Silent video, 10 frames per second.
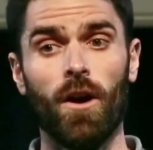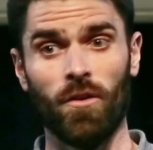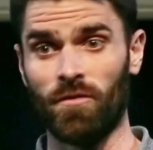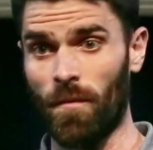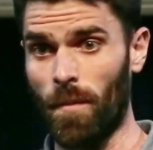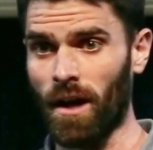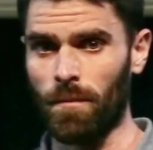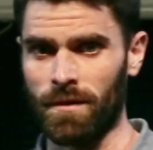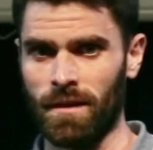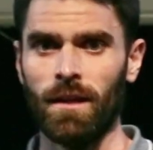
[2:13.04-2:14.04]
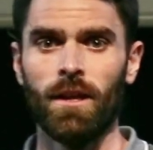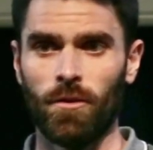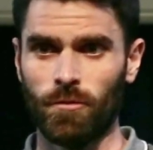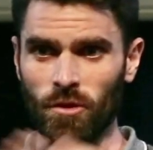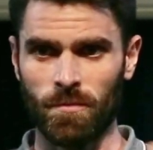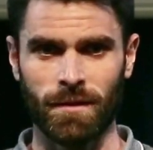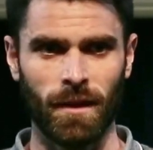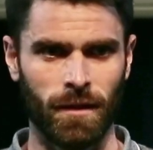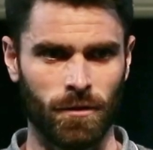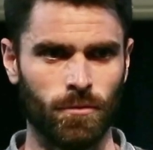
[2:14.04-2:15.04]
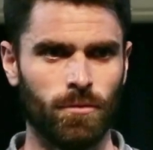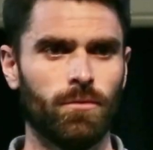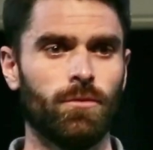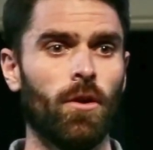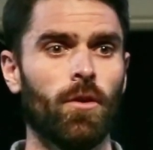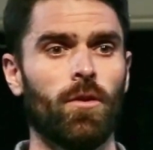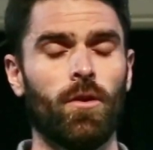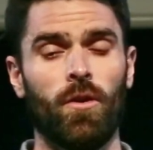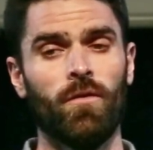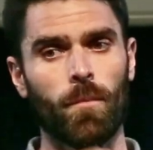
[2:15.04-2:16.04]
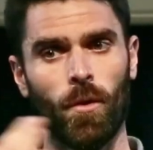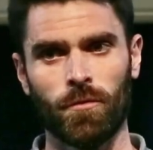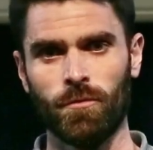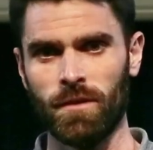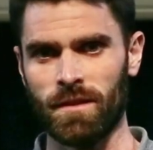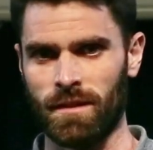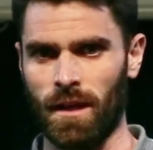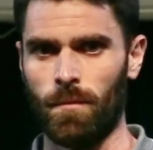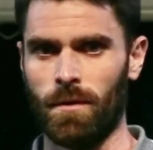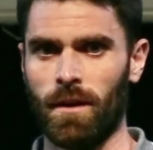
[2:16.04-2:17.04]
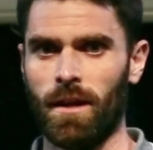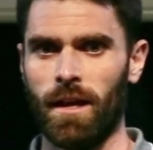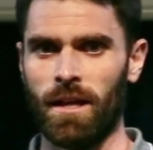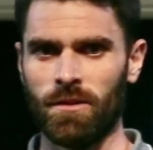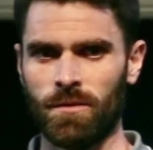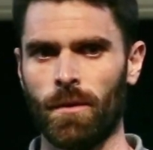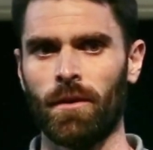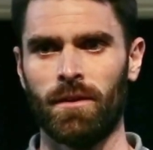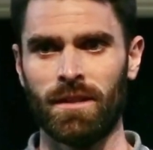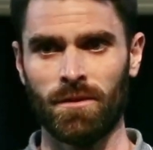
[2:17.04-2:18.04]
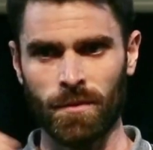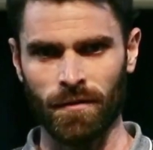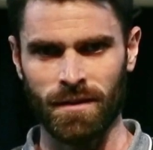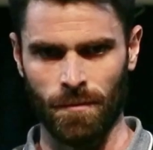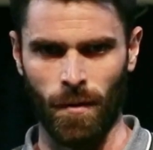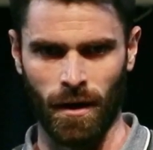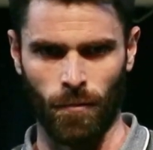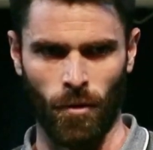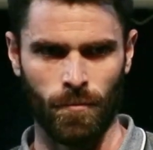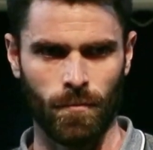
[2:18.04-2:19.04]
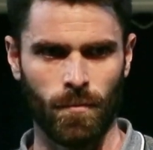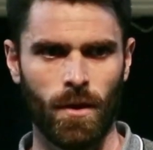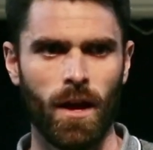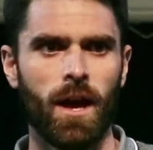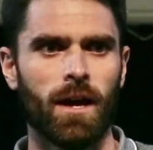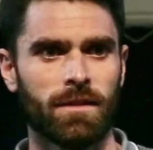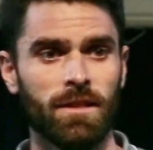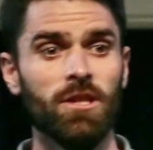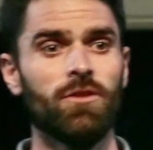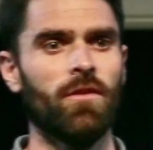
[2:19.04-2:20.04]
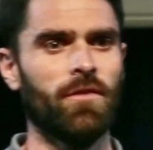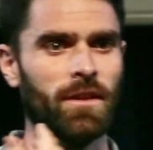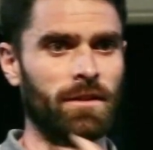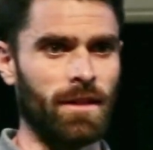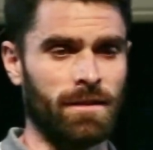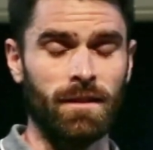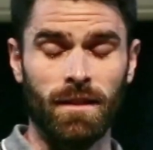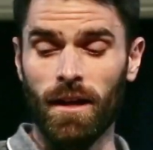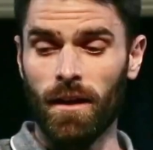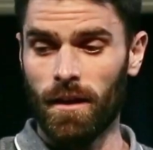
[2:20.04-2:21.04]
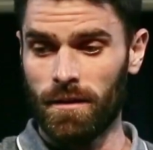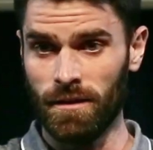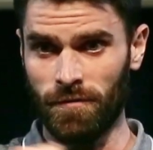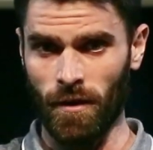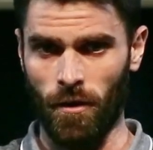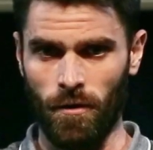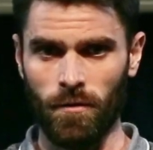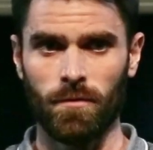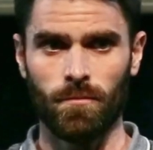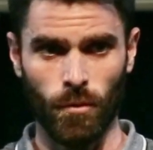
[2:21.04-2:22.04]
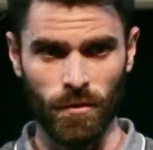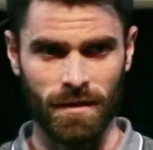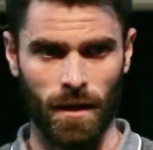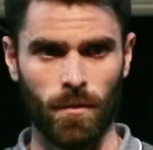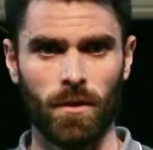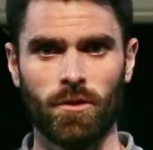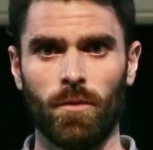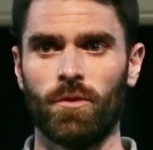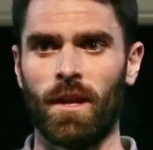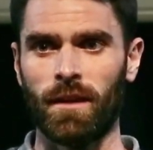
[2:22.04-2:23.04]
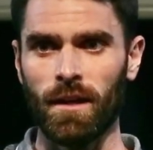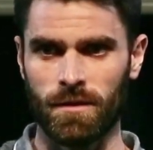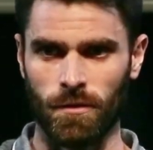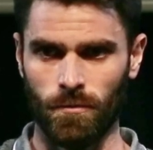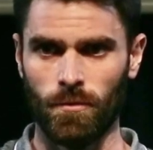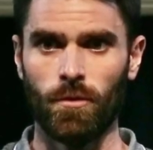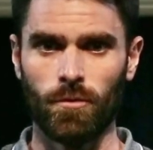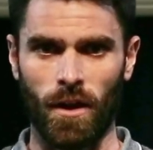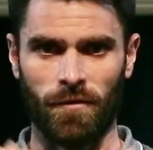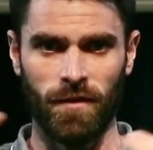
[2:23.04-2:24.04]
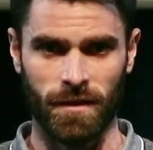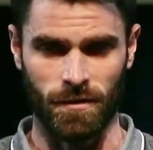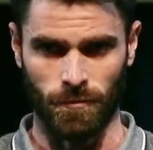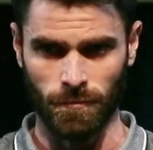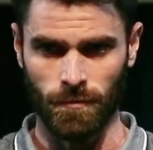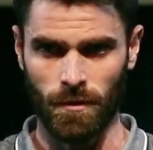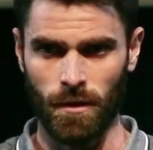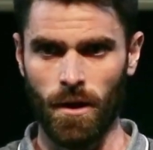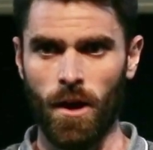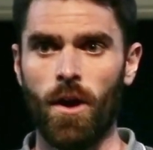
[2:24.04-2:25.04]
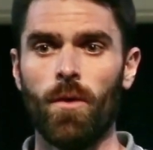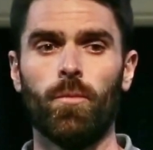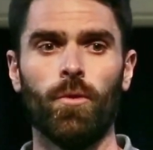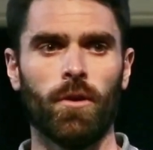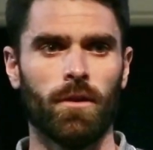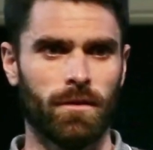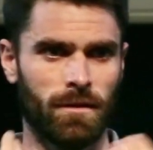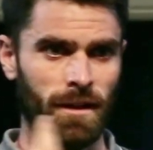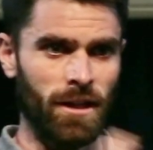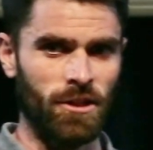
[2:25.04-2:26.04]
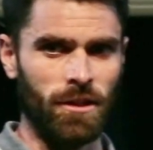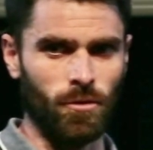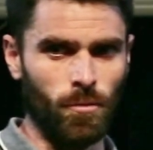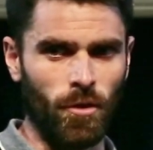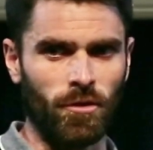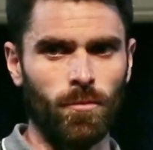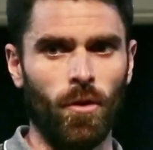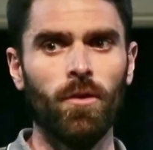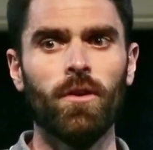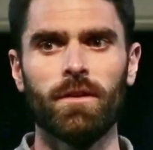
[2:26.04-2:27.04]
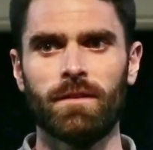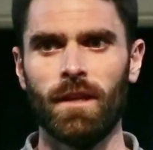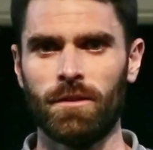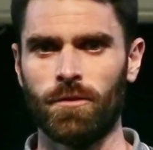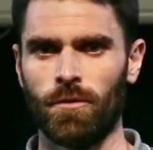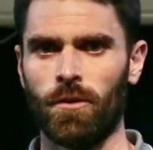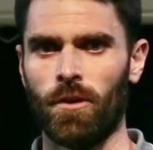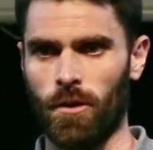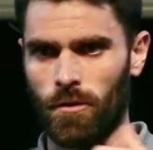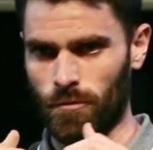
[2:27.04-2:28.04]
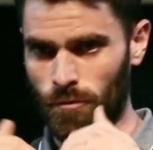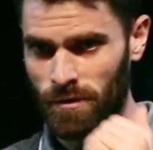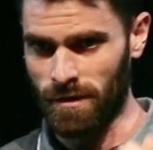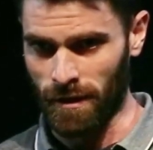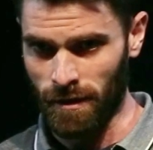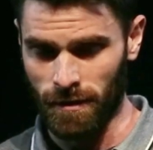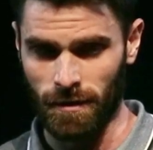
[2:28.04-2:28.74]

On ne va pas répéter tout le spectacle d'un coup. Non, non, non, on va prendre toutes les étapes et les observer séparément. Ainsi, je vais faire des tests différents, plus simples, comme de la traction, de la flexion, pour dégager des comportements tels que ductile,